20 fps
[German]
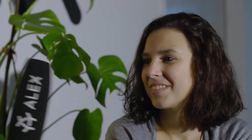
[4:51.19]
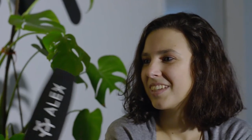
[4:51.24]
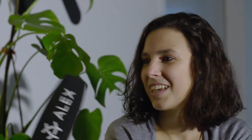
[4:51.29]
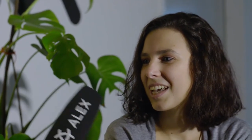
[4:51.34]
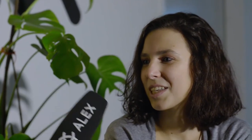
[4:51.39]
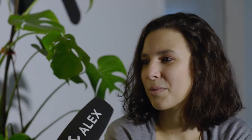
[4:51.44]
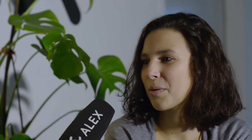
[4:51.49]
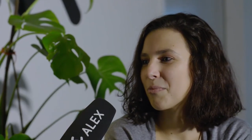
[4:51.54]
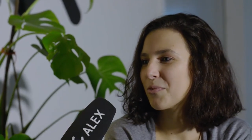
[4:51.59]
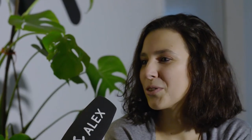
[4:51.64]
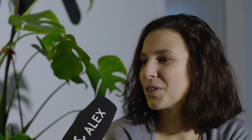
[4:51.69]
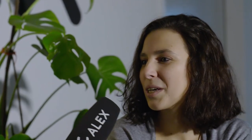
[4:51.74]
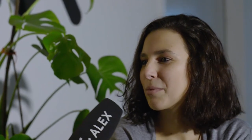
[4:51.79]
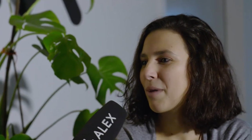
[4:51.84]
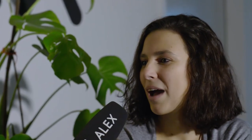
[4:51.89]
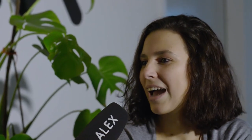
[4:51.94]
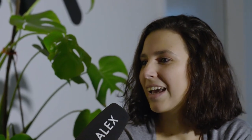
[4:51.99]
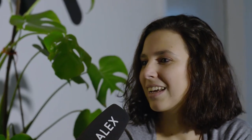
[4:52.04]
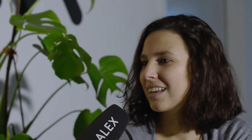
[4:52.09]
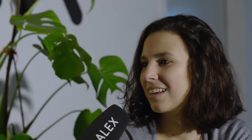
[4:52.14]
Also man wird ja
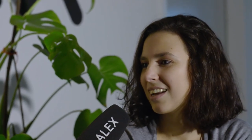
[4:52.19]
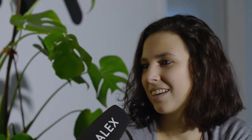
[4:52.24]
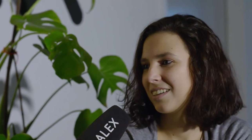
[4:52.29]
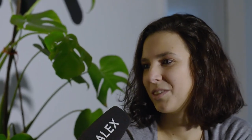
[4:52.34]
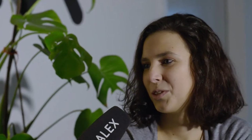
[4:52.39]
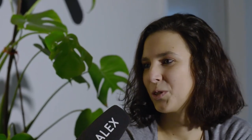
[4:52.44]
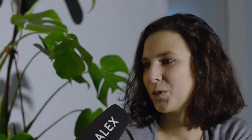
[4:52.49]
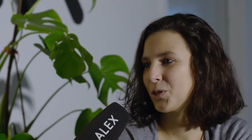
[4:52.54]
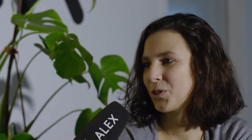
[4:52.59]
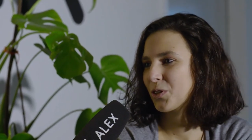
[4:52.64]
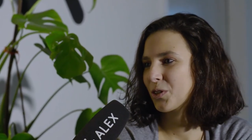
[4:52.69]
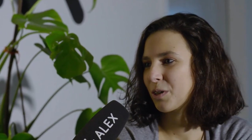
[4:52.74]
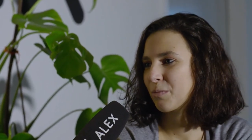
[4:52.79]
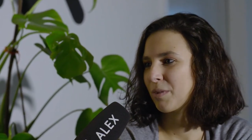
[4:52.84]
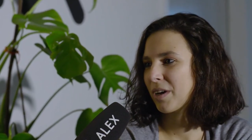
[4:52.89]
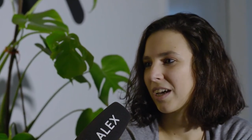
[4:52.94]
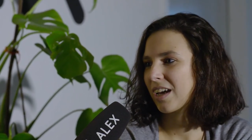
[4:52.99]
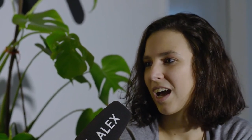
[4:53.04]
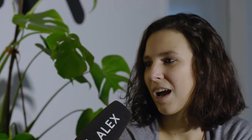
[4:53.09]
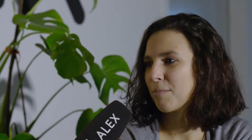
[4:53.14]
immer eingeladen in die Jury.
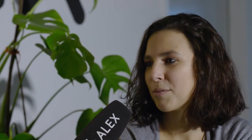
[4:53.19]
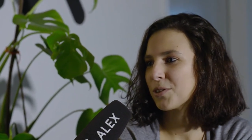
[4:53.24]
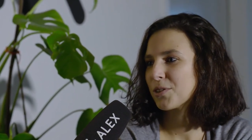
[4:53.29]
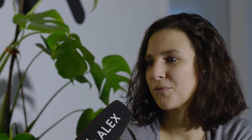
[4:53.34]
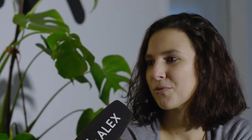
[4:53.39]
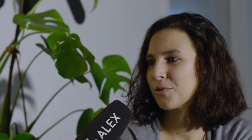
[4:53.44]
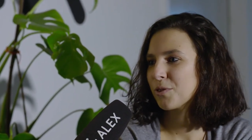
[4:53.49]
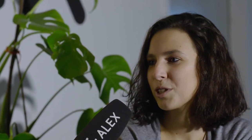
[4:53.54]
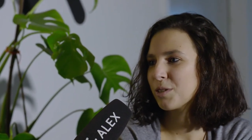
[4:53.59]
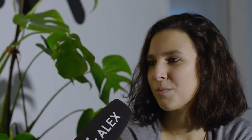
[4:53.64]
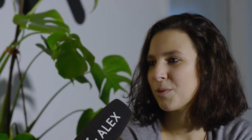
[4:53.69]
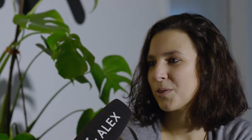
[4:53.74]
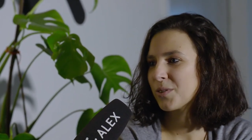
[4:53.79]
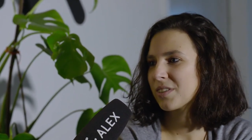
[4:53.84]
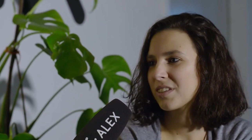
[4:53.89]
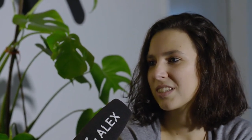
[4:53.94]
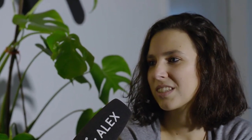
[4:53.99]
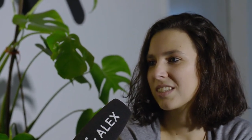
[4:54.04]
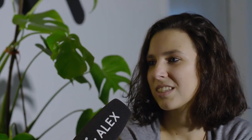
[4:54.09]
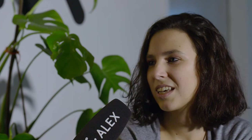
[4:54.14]
Bei K plus und 14
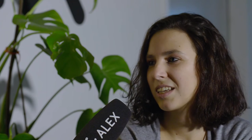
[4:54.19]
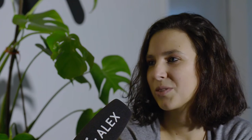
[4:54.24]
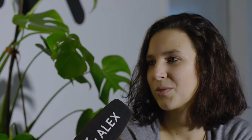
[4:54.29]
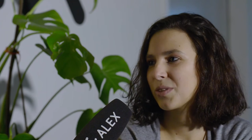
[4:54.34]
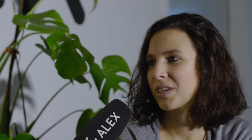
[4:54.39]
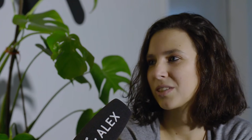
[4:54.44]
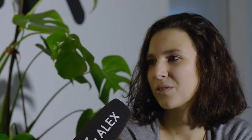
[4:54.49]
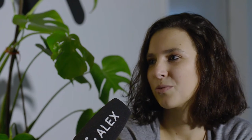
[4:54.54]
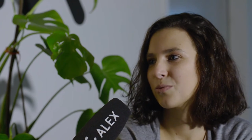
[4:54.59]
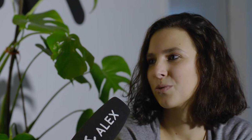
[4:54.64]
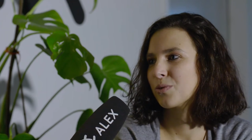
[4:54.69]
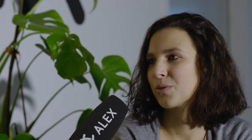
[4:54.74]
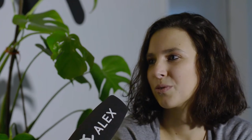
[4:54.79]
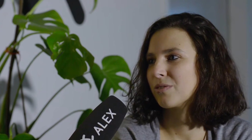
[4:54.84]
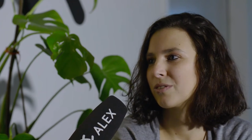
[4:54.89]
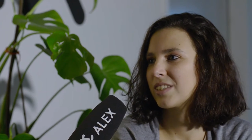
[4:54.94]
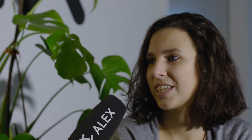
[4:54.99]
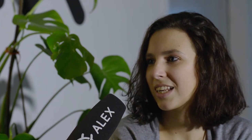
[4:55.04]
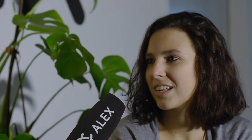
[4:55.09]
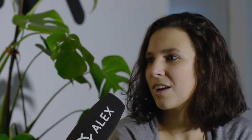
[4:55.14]
plus ist es ja so, dass du so
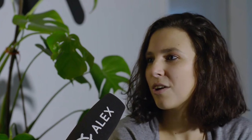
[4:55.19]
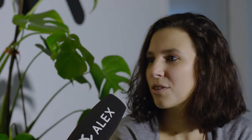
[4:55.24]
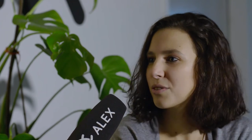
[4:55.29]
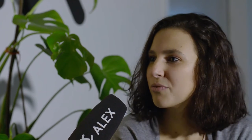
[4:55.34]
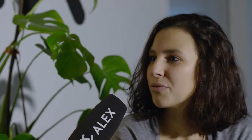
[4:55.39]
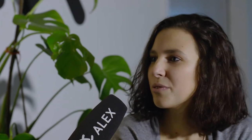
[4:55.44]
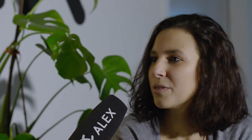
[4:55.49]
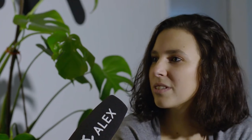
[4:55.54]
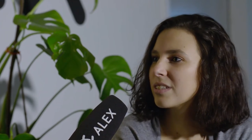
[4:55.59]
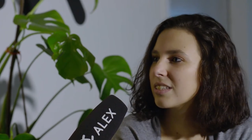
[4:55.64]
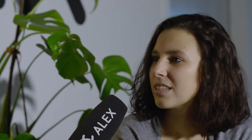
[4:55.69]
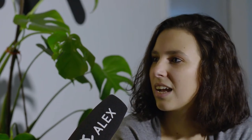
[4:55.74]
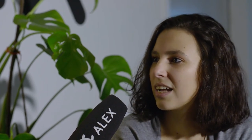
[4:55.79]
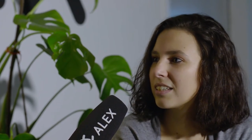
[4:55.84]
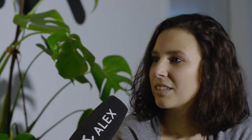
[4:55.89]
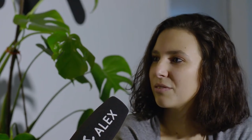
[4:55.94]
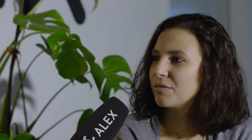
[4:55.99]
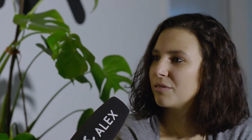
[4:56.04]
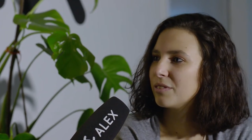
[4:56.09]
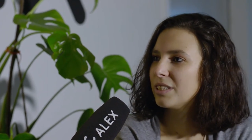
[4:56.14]
einen Zettel ausfüllst nach
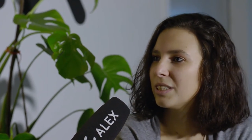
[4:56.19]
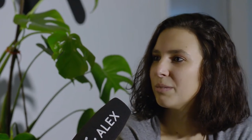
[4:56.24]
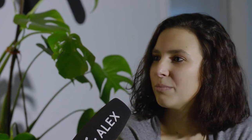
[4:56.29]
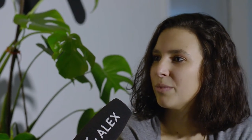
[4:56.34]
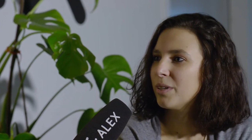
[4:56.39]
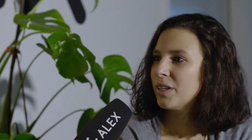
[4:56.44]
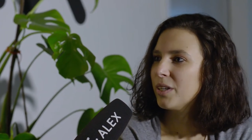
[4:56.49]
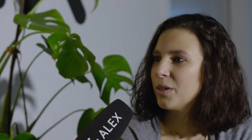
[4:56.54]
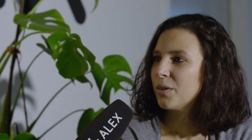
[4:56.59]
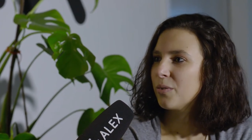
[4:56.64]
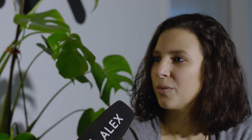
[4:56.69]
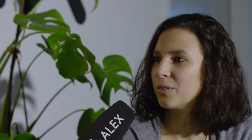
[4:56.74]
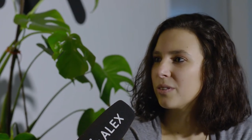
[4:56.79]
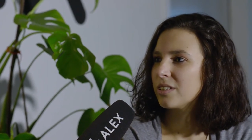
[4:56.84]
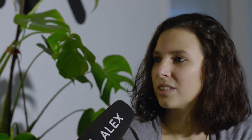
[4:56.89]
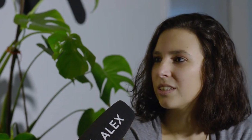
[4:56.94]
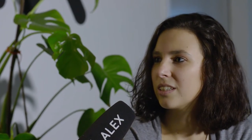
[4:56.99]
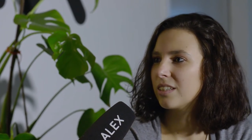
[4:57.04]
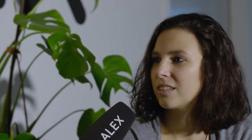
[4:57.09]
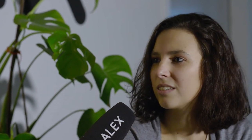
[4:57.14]
den Film
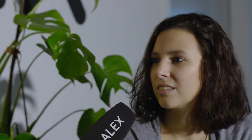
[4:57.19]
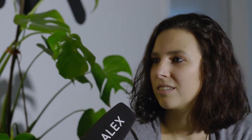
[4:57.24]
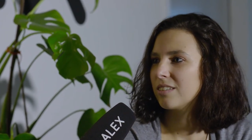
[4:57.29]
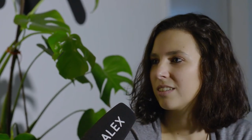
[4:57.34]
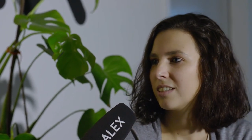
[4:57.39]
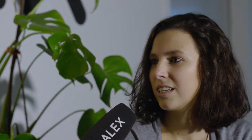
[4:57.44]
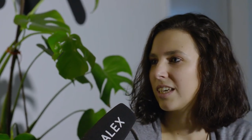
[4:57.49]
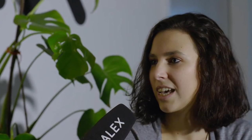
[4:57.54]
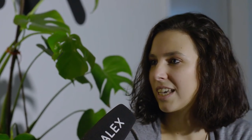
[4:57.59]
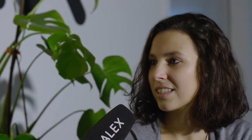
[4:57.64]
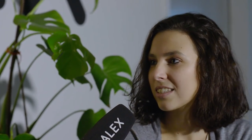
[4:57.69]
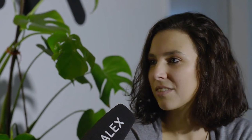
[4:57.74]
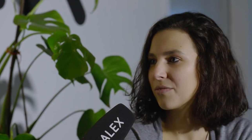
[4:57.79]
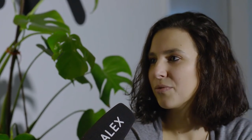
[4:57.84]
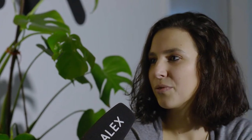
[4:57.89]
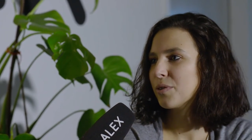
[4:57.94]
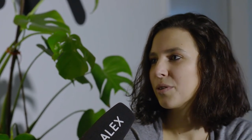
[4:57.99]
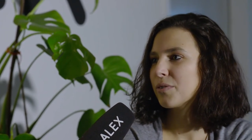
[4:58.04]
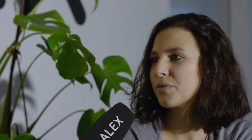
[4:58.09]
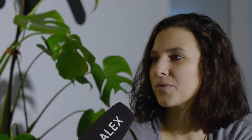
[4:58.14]
und in, den, in die
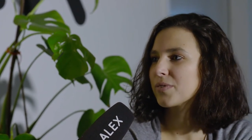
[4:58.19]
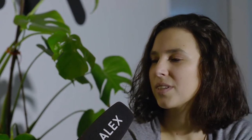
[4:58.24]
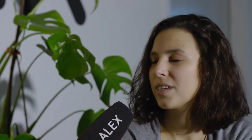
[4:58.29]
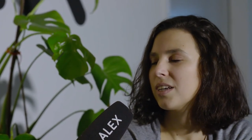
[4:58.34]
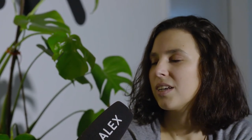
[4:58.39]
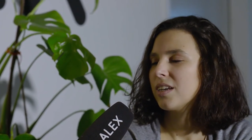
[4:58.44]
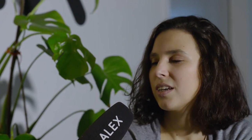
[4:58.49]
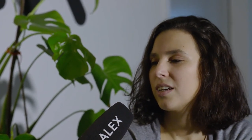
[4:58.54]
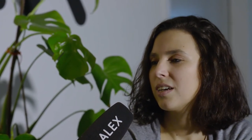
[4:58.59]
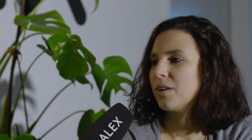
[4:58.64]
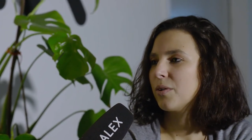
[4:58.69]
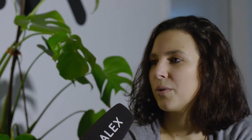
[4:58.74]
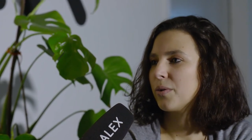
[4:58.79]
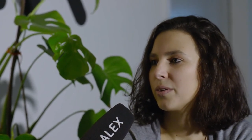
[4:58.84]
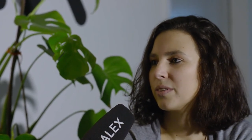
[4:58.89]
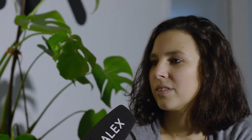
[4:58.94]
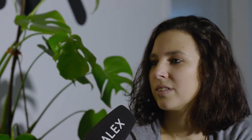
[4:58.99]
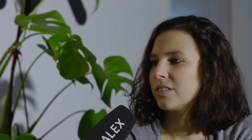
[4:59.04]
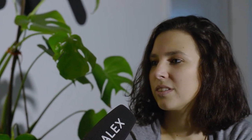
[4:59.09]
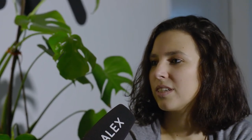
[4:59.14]
Kästen wirfst
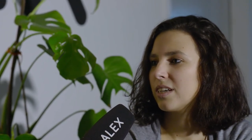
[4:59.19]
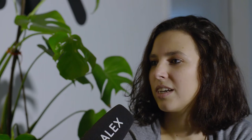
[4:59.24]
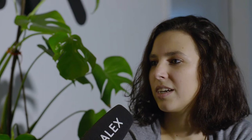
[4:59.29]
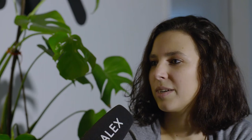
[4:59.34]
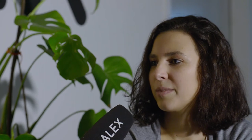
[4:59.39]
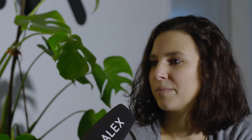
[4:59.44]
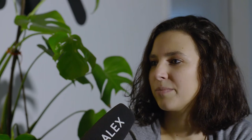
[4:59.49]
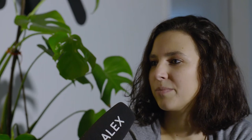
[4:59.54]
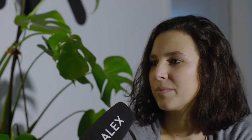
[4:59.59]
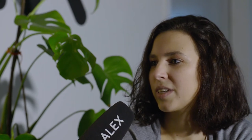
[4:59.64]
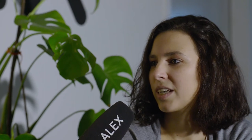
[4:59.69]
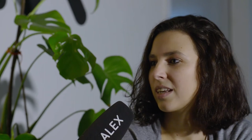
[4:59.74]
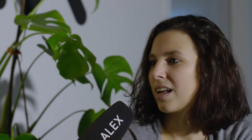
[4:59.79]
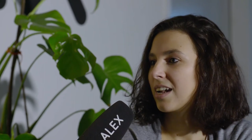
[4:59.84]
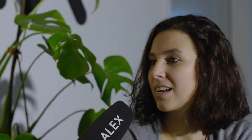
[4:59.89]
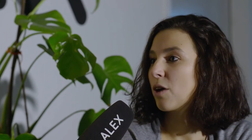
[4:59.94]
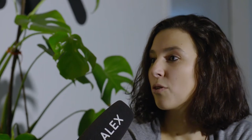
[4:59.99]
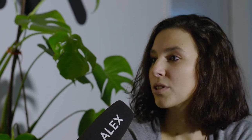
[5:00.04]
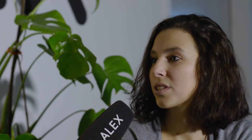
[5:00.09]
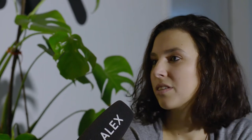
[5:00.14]
und ähm, dann
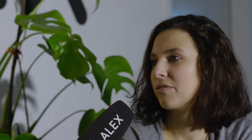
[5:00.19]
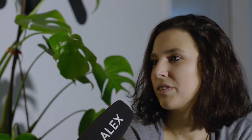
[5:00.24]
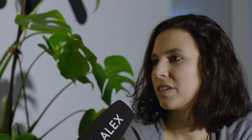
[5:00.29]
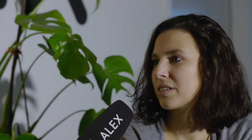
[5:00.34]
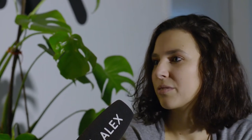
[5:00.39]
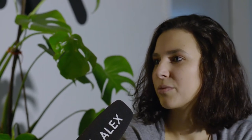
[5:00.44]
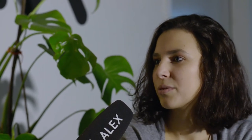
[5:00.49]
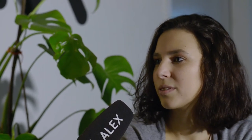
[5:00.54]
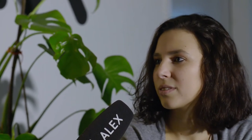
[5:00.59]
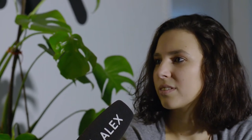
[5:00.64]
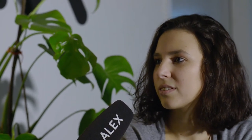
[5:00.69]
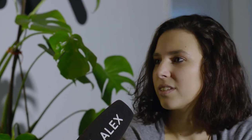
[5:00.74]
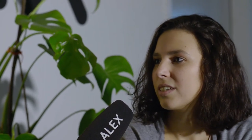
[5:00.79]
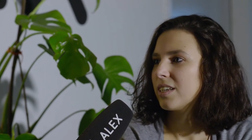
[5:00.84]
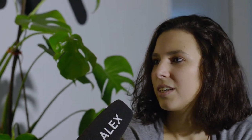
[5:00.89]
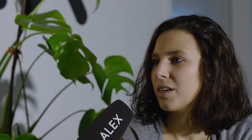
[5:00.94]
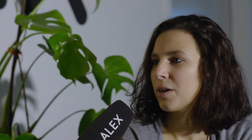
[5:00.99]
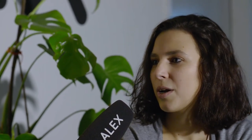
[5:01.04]
halt ausgewählt wirst.